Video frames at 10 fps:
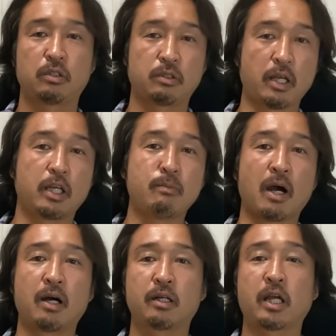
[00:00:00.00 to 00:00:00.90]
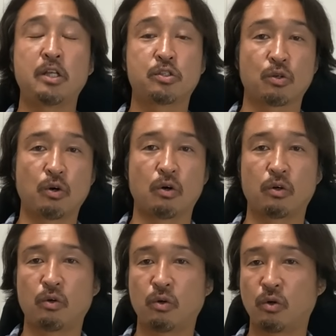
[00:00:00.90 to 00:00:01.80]
ね、今、現状、
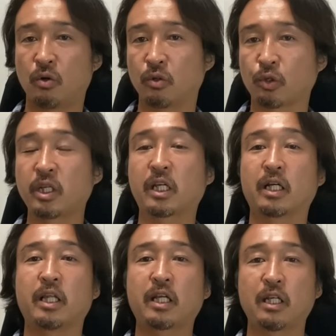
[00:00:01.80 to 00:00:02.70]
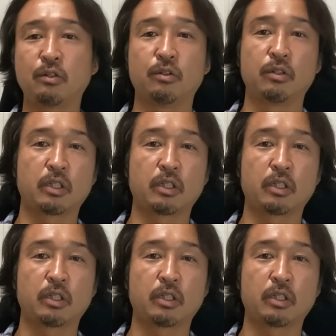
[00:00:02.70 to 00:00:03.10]
取引ができる